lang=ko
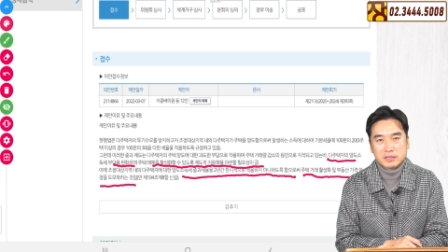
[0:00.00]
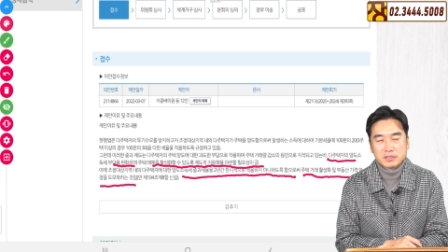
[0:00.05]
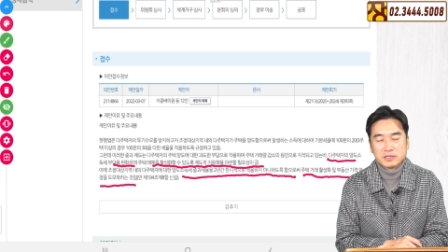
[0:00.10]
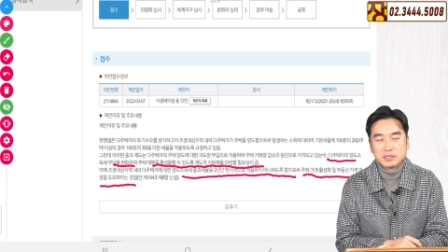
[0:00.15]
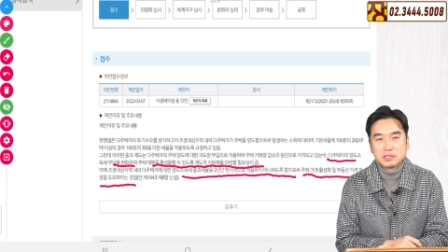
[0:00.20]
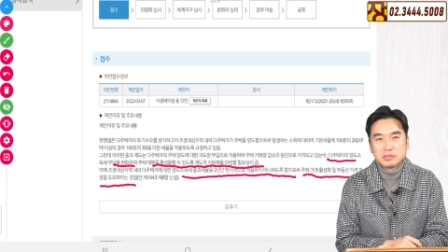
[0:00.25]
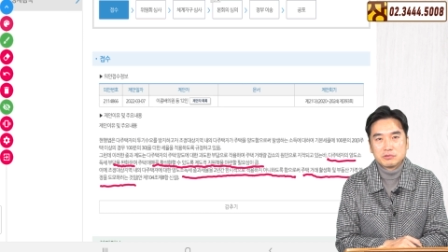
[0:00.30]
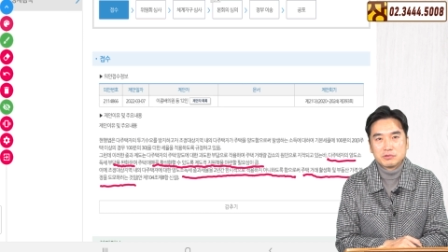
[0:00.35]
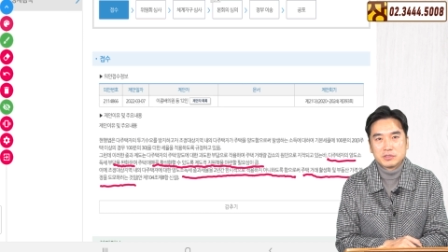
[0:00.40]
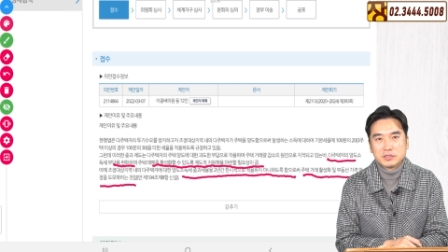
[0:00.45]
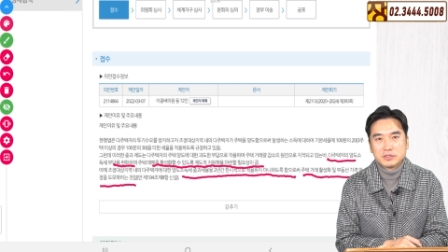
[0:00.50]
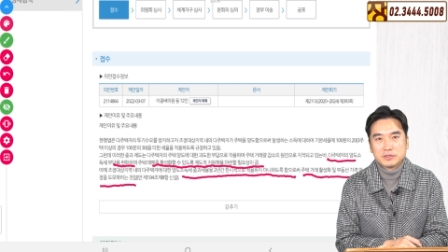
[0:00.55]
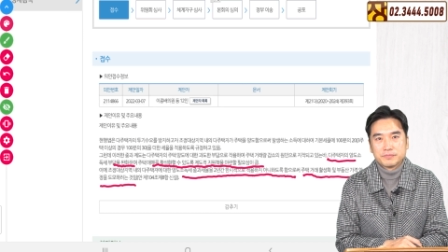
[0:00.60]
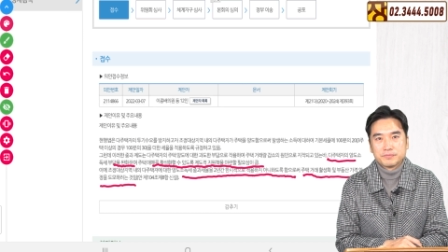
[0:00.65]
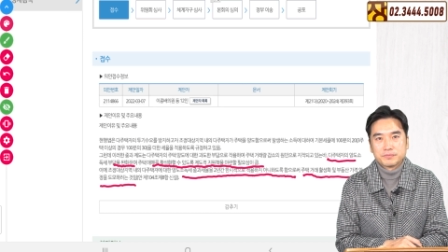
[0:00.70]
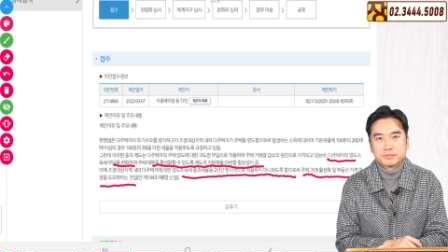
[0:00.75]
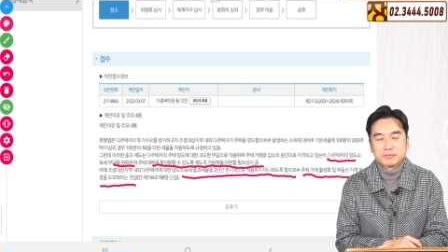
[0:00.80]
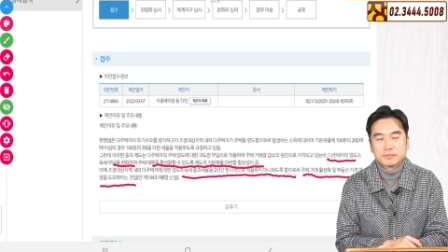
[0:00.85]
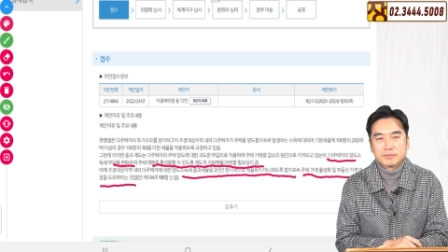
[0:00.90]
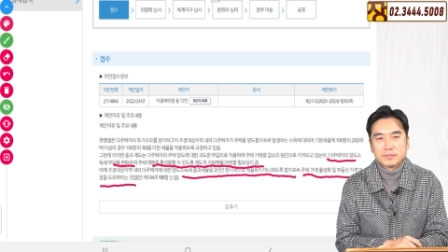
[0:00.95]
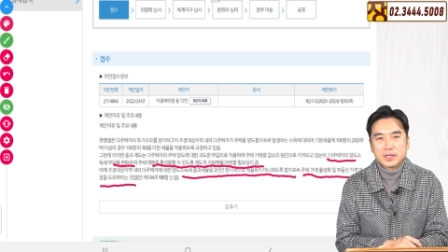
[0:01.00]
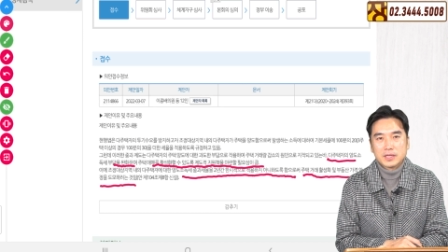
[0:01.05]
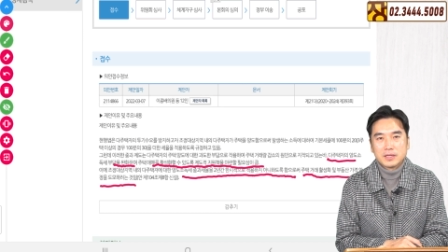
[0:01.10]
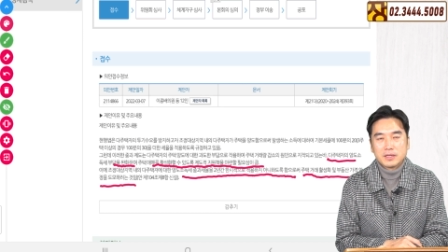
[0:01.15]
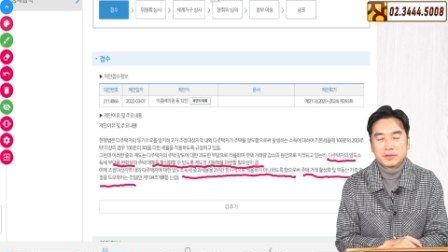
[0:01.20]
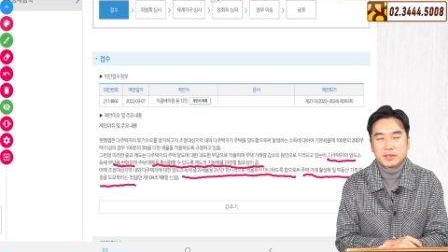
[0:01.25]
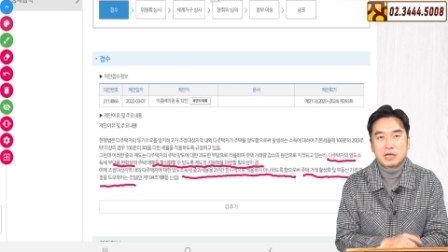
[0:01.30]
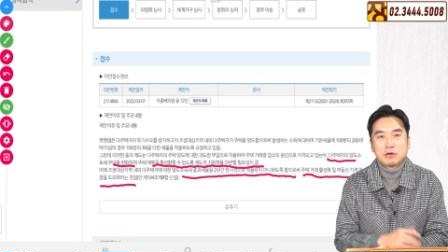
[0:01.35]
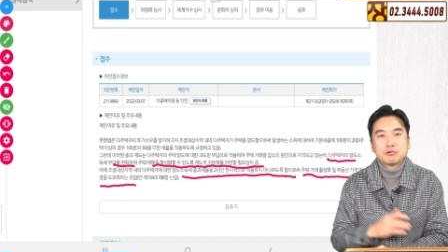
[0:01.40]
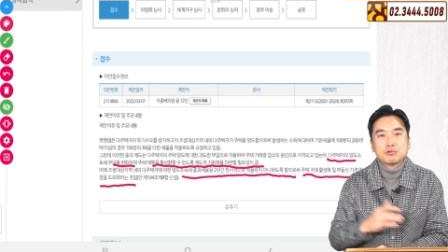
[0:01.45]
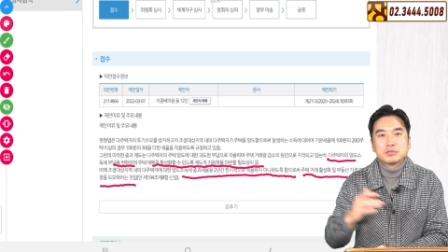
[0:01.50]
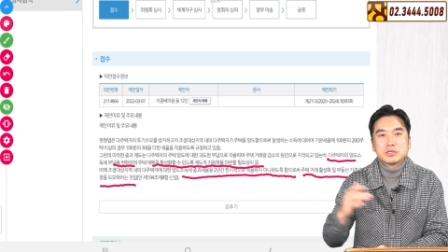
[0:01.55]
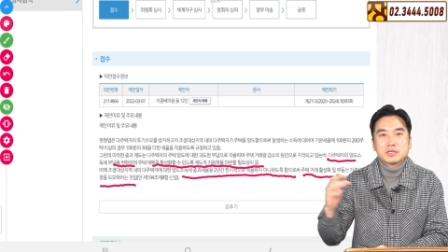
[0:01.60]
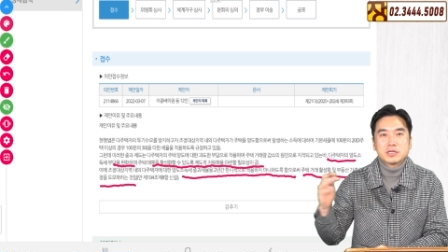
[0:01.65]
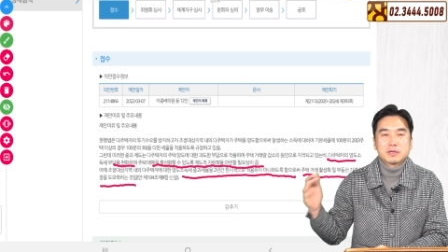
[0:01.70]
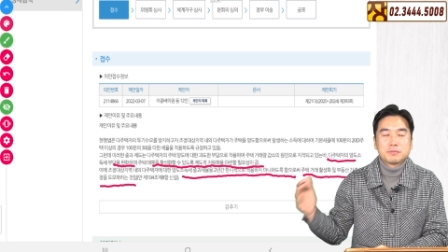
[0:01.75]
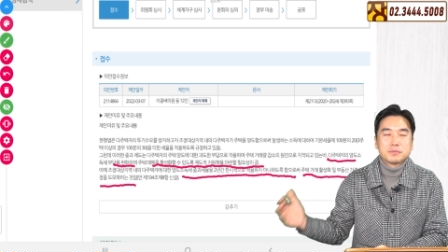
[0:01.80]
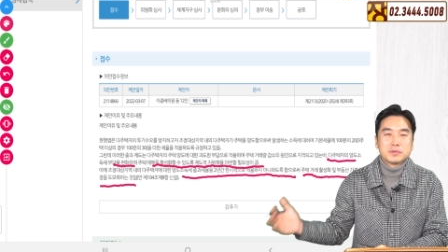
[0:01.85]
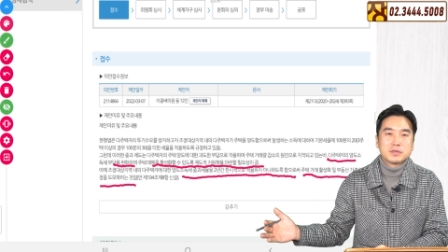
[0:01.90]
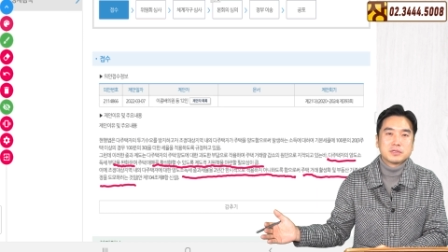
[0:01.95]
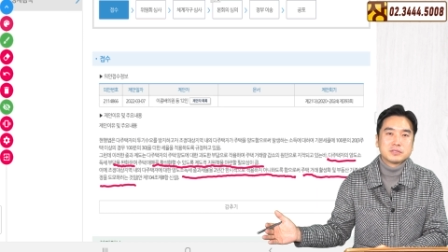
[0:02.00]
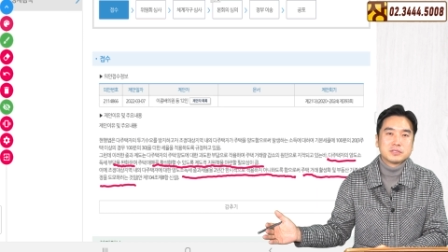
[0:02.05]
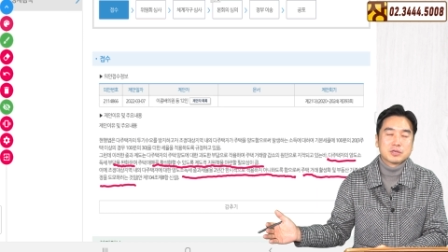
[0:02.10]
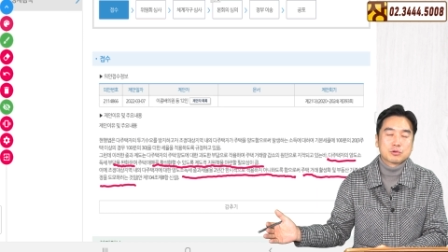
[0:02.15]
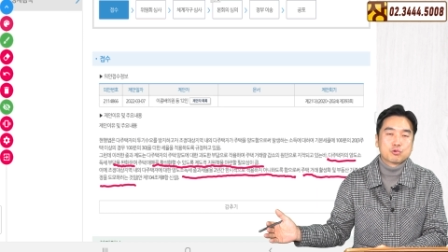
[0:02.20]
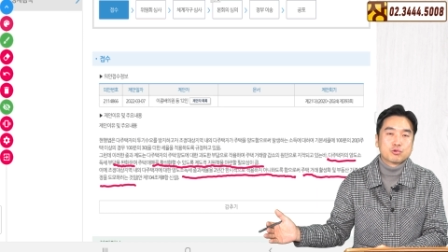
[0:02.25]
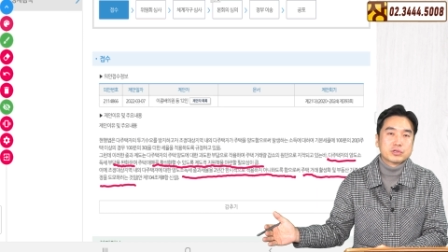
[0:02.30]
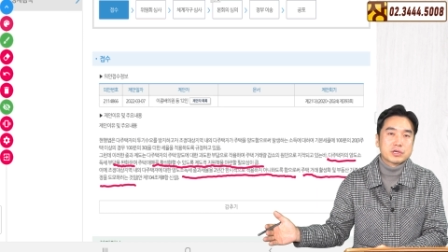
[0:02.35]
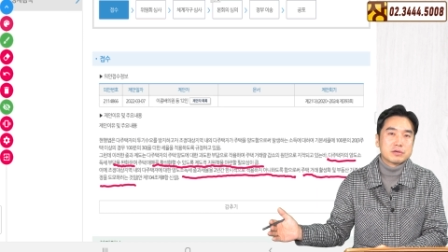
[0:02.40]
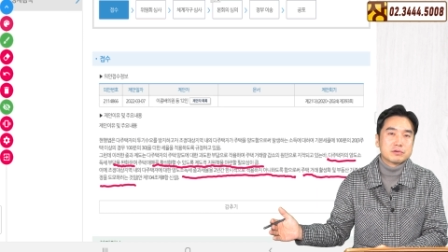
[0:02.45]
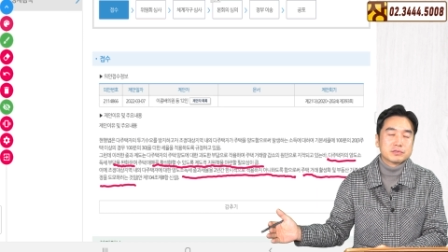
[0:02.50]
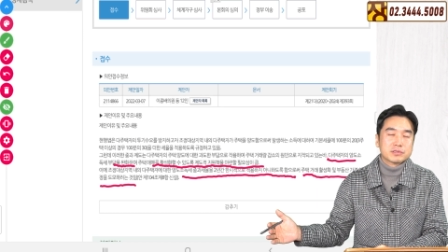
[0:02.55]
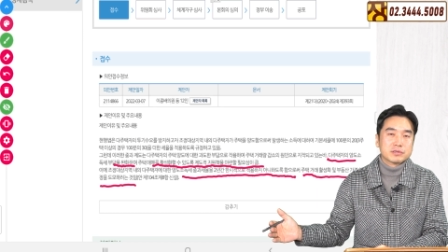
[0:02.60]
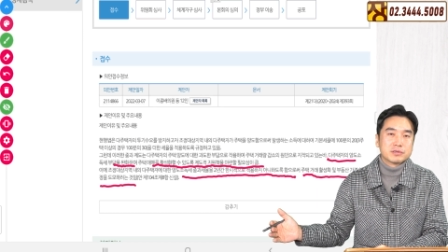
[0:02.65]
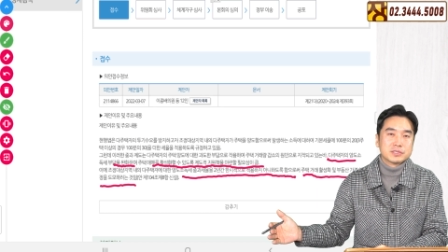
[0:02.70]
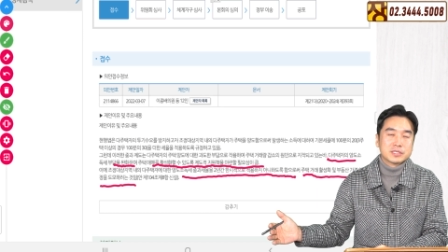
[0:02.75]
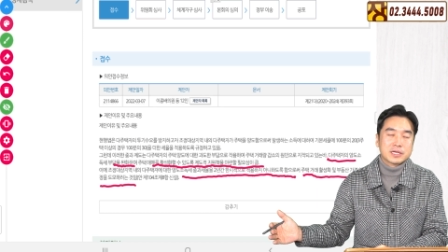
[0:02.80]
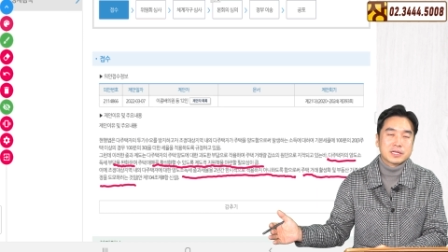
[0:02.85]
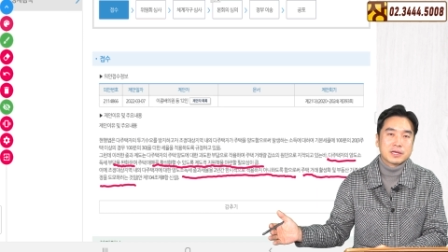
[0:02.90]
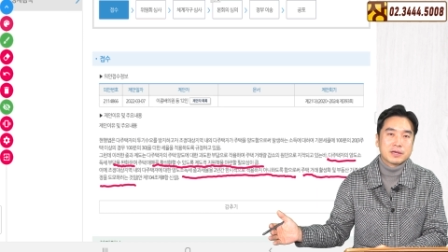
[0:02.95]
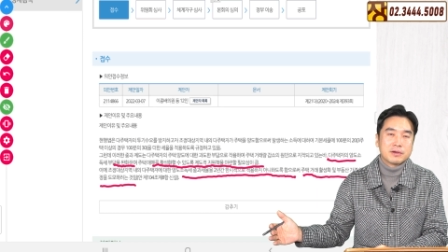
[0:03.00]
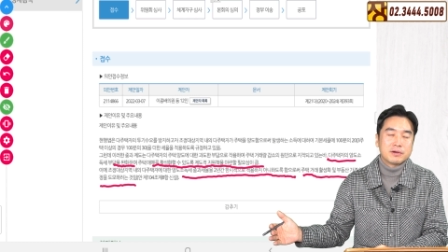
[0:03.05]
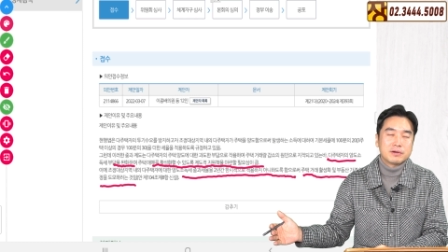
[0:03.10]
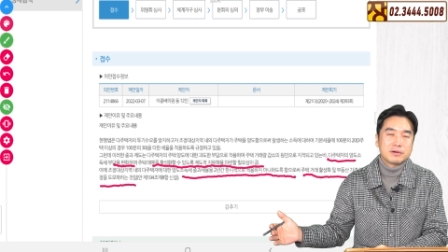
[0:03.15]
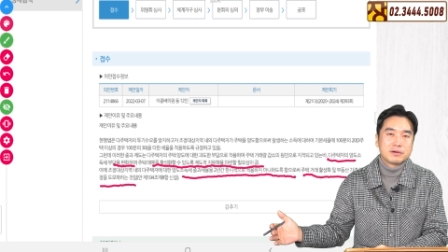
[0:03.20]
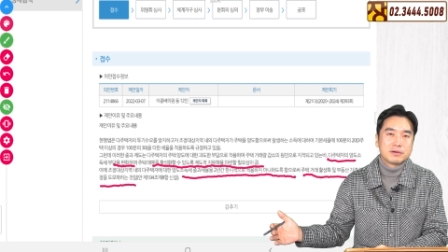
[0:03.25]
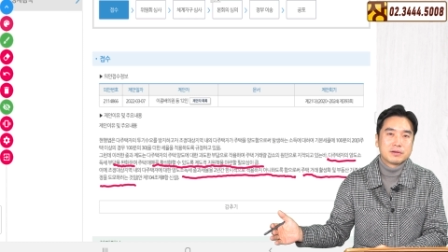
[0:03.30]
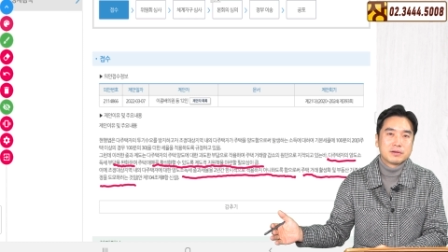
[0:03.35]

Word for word: 그 이유는 내후년이면 이제 국회의원 선거잖아요.